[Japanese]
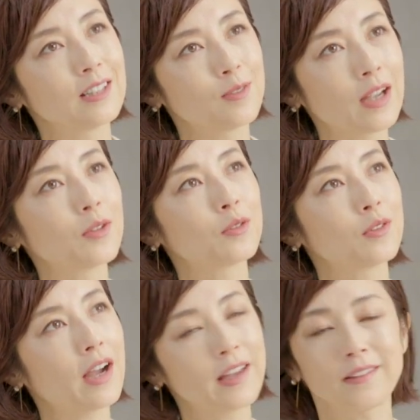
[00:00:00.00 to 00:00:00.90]
いわゆ
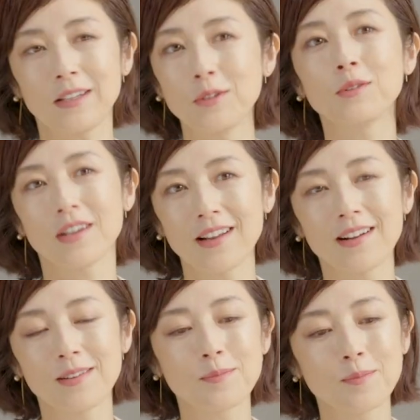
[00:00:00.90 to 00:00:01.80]
るあえて言うな
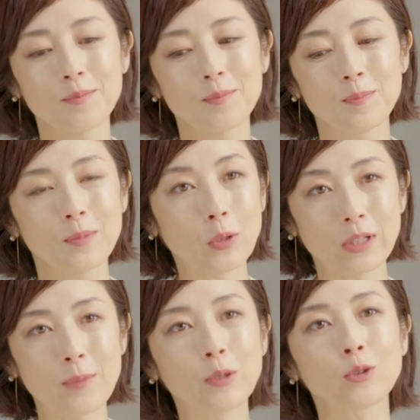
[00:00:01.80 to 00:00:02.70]
ら美を
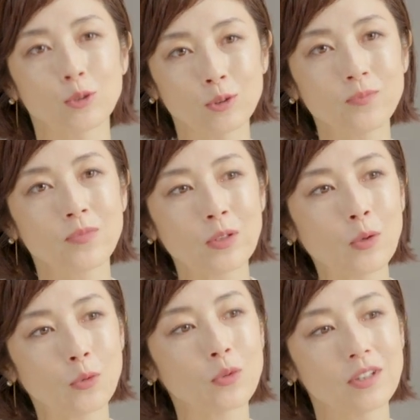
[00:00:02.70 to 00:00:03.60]
保つ
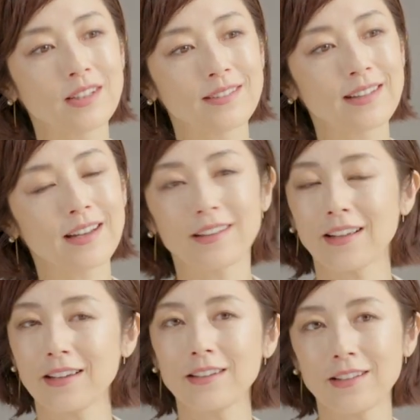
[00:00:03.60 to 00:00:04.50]
ことになれ
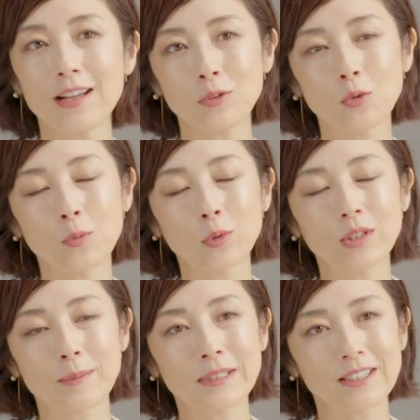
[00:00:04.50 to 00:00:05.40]
たらいいなと思っ
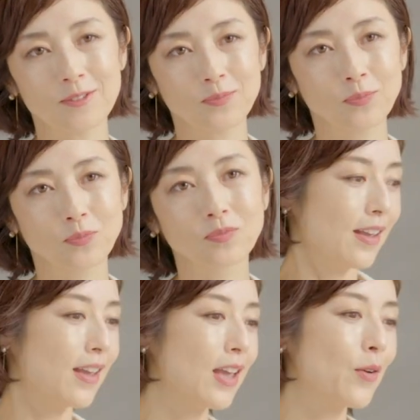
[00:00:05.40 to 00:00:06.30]
てます。
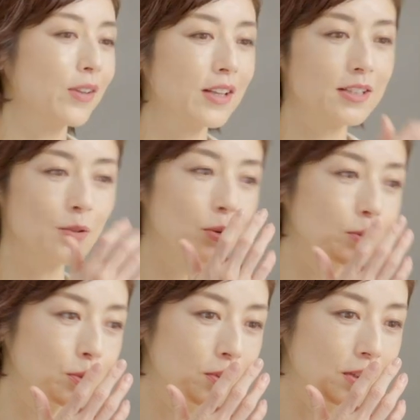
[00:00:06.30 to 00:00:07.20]
えー、私
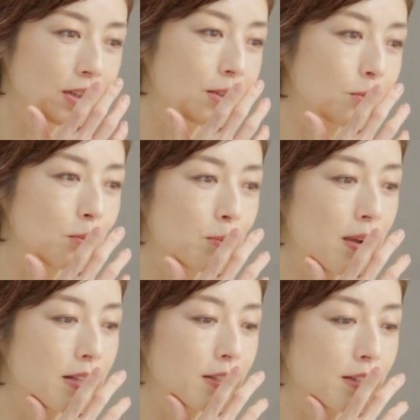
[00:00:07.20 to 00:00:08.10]
本当にあの
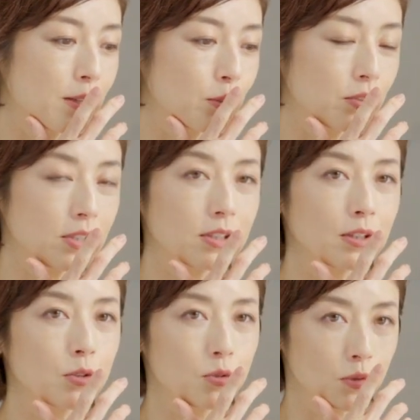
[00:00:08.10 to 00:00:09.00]
毎日楽しいん
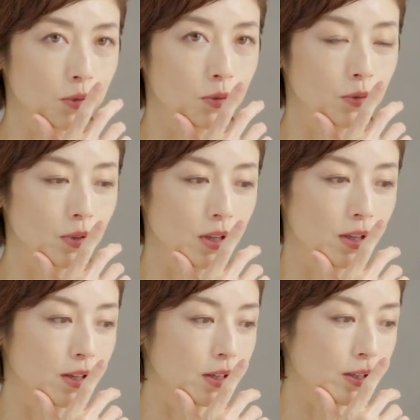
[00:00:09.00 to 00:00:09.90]
ですよ。
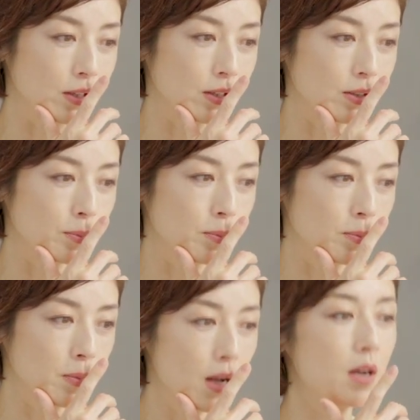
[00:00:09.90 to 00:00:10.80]

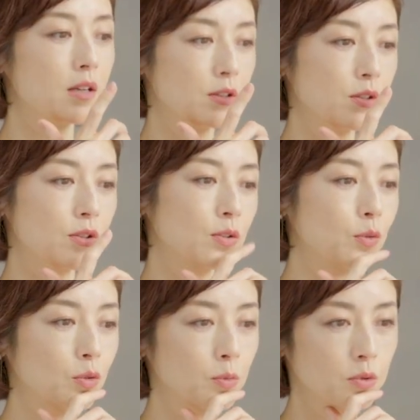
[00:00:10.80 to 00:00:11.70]
えー、まあ仕
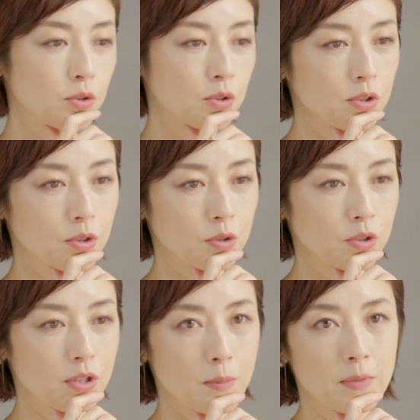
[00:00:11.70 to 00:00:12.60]
事も実
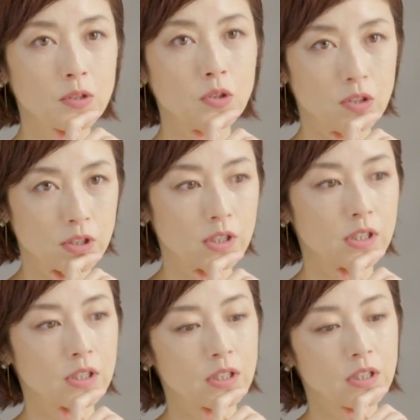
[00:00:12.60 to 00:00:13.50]
してます
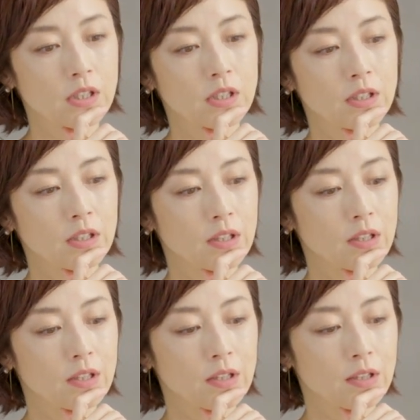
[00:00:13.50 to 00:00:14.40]
し、
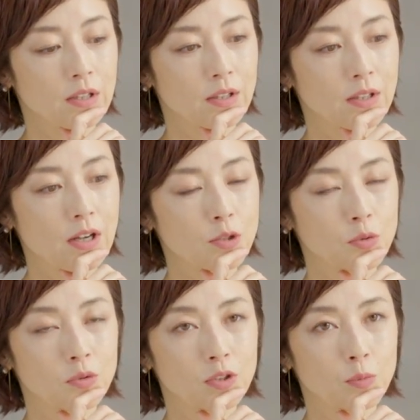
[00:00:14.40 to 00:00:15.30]
えー、家
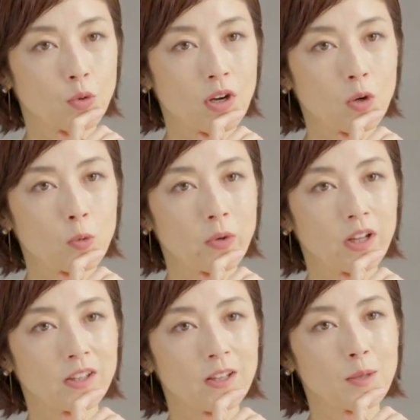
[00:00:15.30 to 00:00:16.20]
族にも囲ま
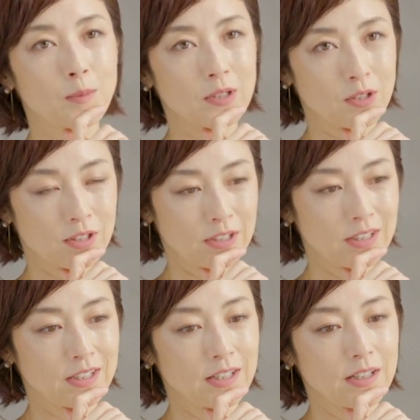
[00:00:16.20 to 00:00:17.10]
れています
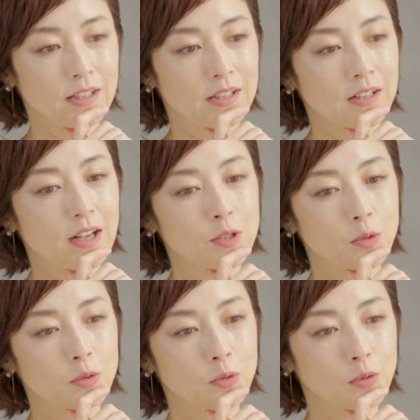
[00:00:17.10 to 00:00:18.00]
し家
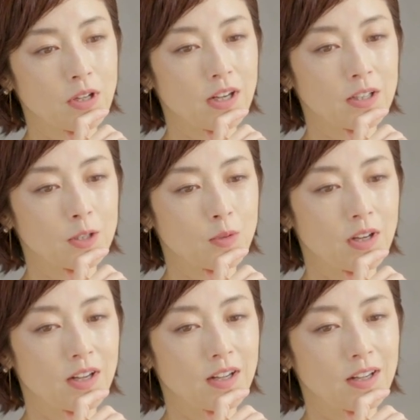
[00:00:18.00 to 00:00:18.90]
族の中に
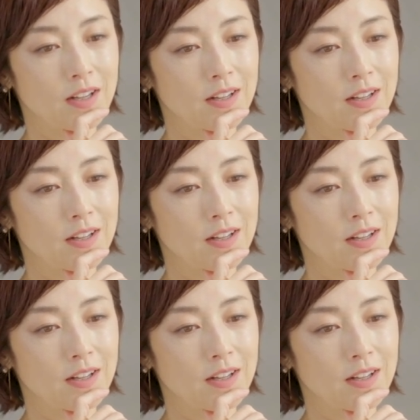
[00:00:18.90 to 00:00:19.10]
は